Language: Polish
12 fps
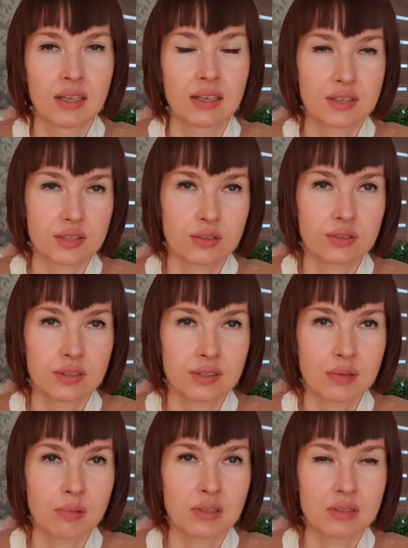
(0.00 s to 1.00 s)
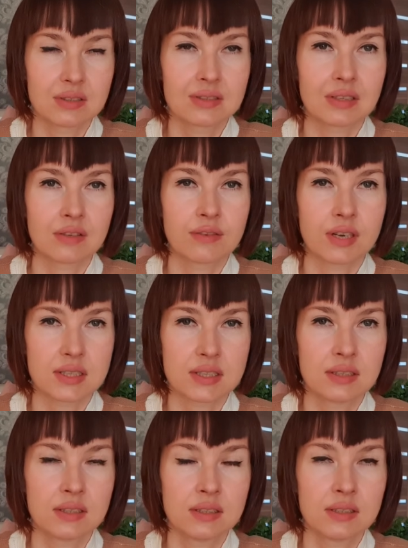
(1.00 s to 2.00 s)
Dlaczego ten temat jest tak
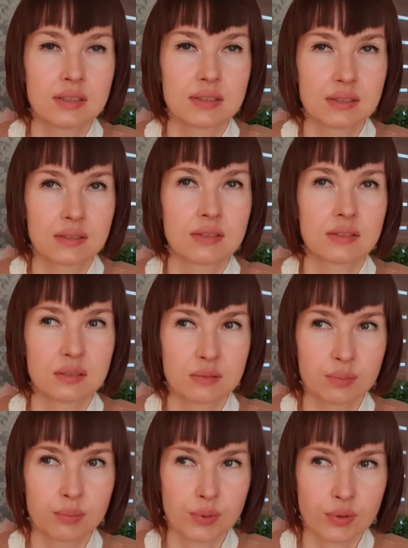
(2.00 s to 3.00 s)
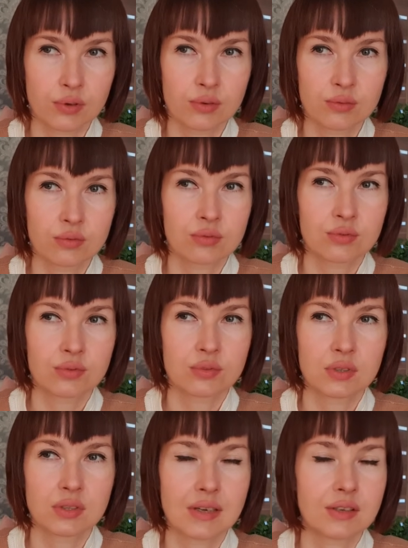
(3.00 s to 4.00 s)
ważny? Y, bo już
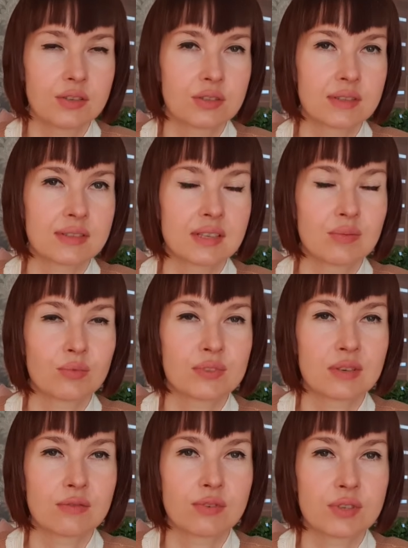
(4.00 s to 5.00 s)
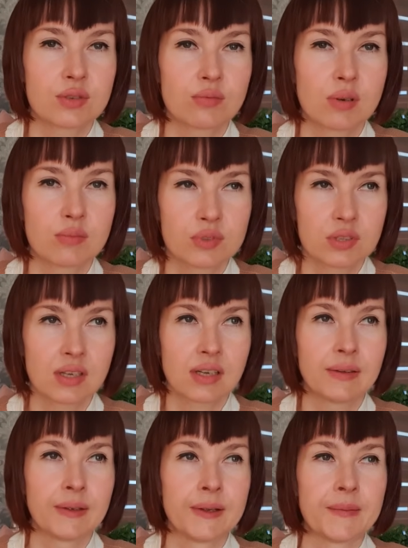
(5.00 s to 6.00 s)
jakiś czas temu zauważyłam,
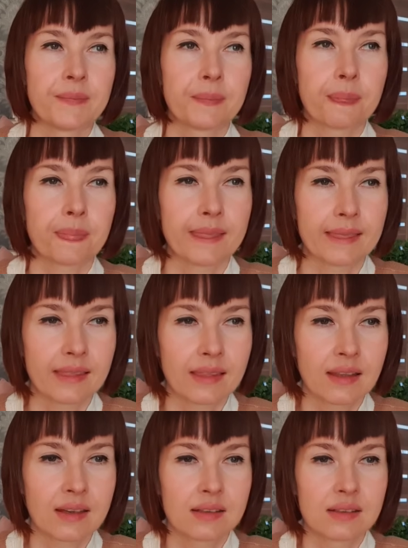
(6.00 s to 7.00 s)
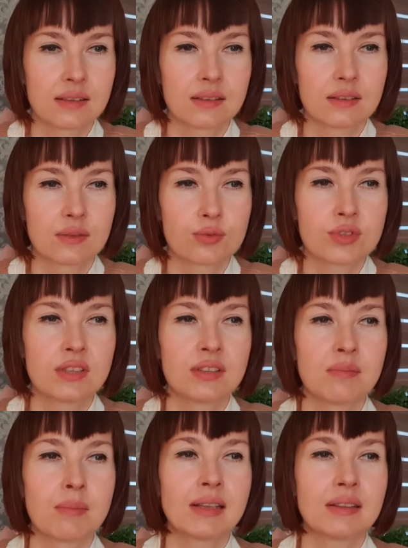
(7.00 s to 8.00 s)
że mm, różne
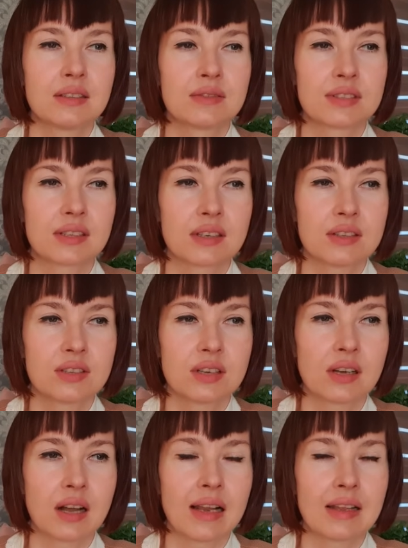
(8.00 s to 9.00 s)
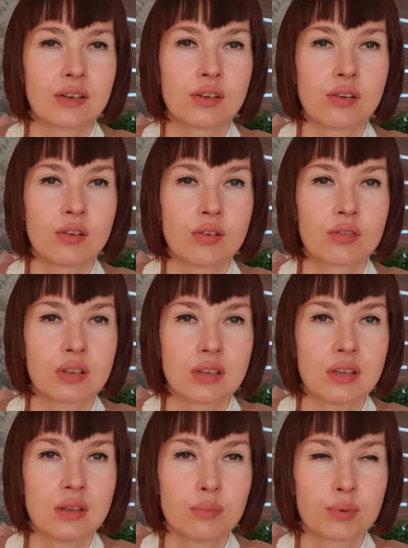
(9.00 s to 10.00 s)
tematy w zakresie
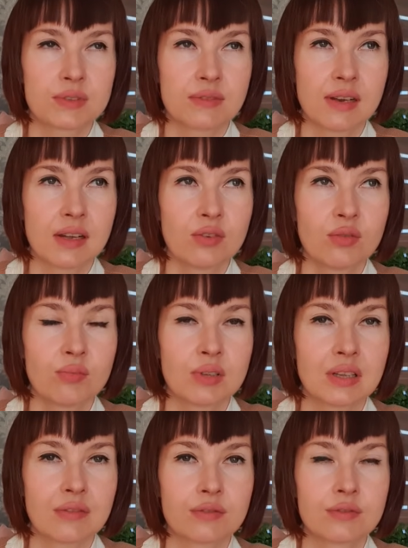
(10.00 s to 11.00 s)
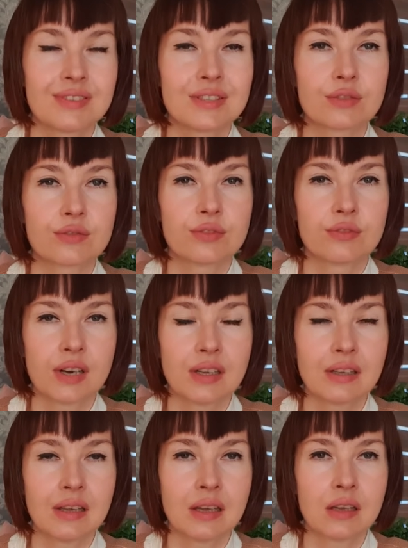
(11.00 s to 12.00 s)
alergologii pozwalają mi na
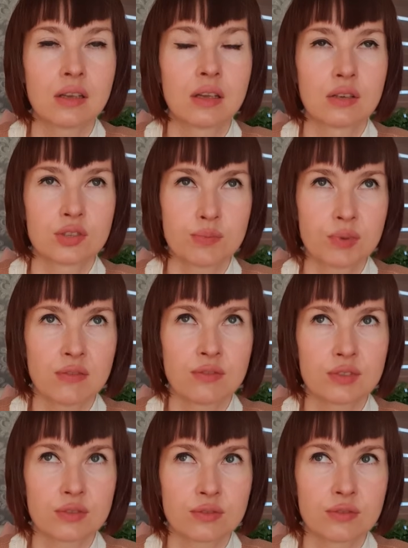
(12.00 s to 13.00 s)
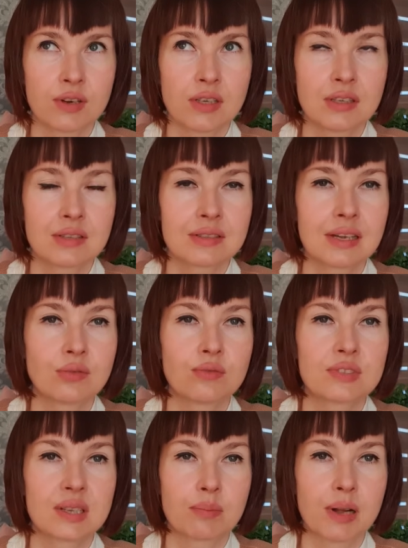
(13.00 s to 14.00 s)
wycofywanie, szybkie wycofywanie
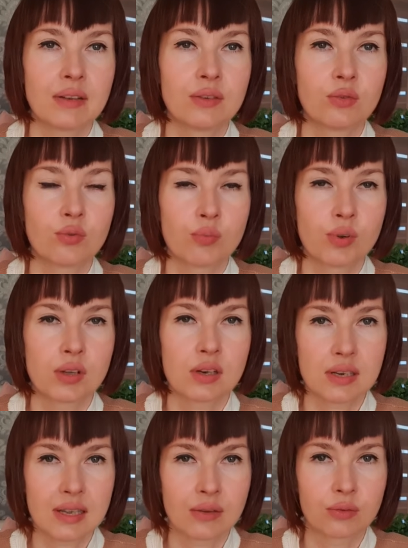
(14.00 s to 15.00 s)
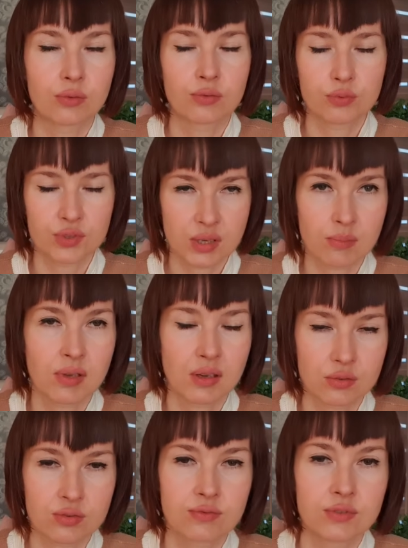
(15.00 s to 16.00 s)
stanów zapalnych u moich klientów. U siebie
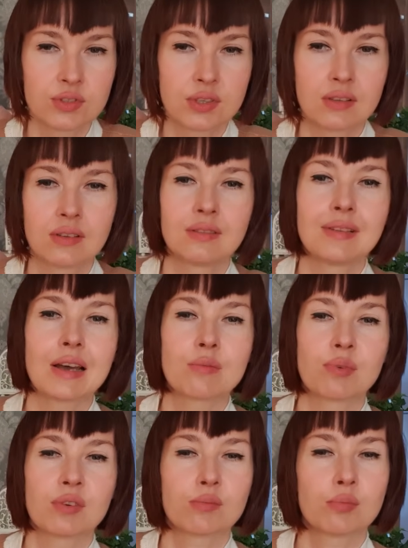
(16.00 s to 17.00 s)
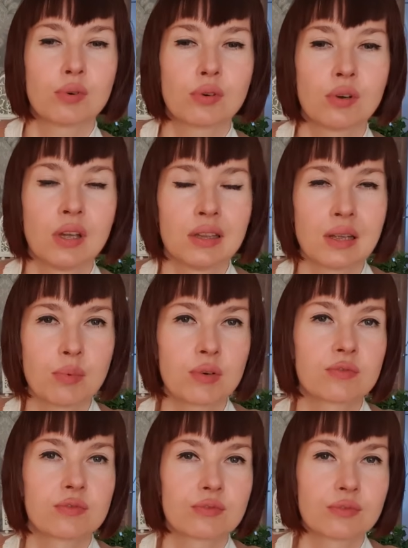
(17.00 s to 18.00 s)
oczywiście najpierw, bo
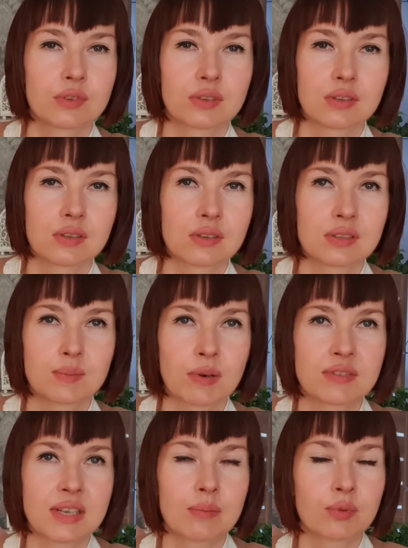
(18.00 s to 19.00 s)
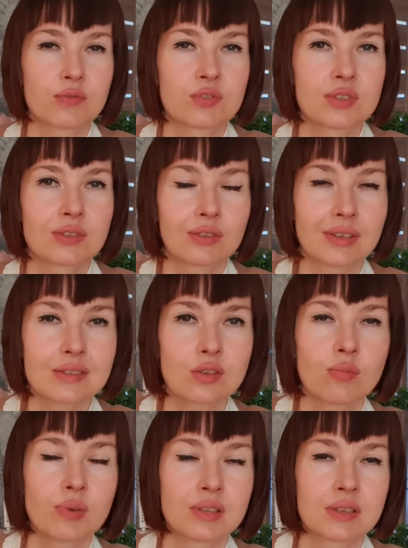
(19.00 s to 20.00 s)
najpierw y, sprawdzałam to wszystko na
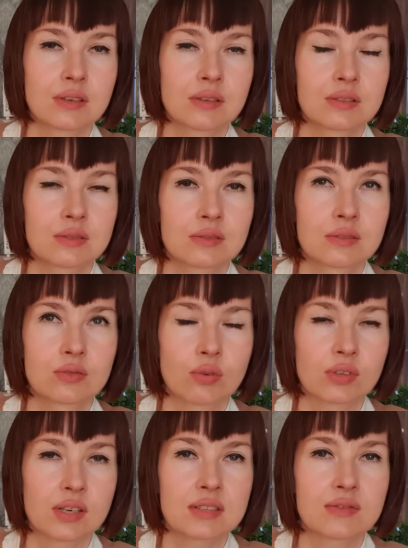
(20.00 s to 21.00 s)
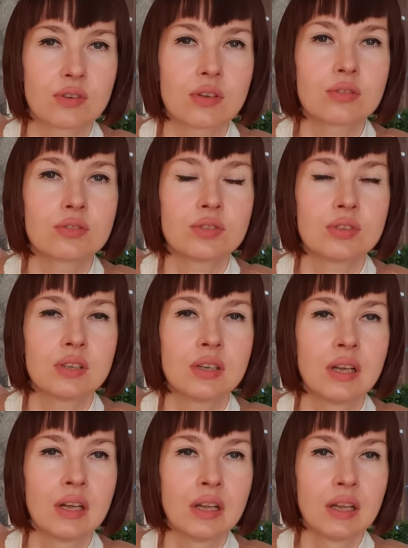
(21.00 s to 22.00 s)
sobie, na członkach swojej rodziny,
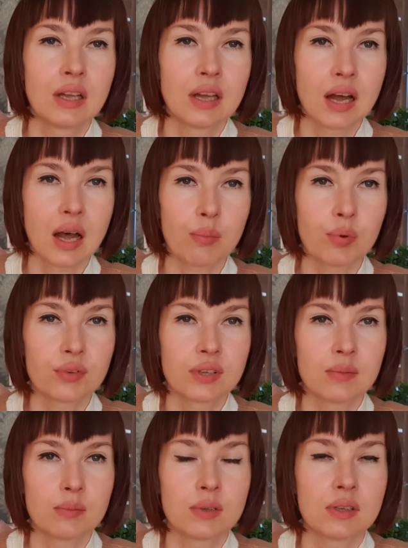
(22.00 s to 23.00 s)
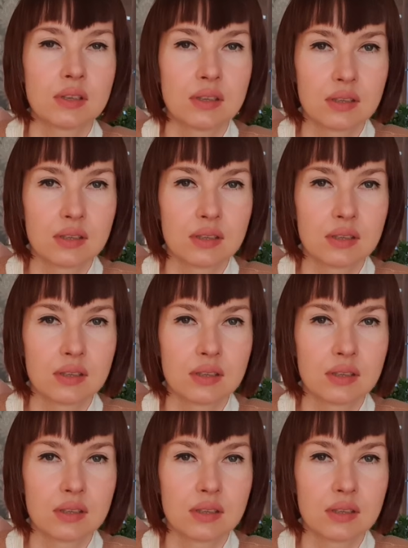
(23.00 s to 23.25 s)
a potem y,